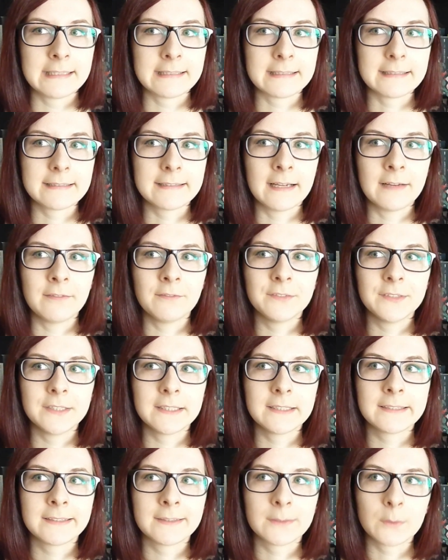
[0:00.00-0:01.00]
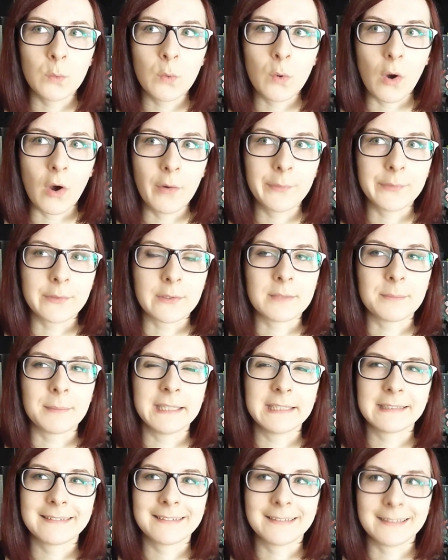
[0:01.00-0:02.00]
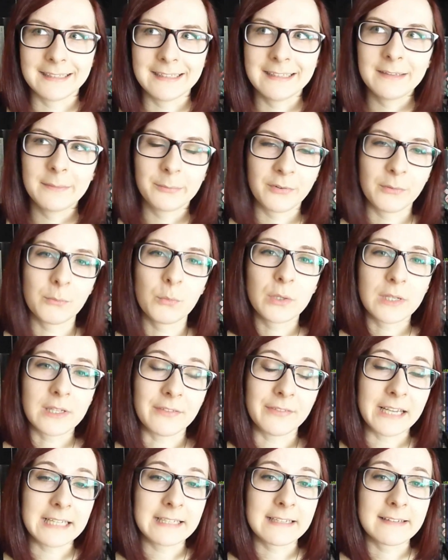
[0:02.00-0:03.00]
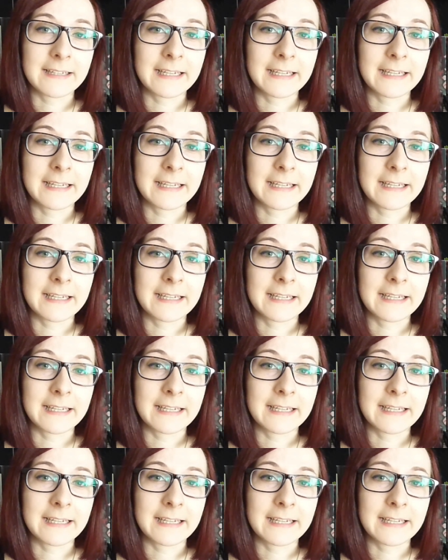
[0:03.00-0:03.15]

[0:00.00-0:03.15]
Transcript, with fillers: Das haben wir so oft und ich meine, es ist vermutlich während des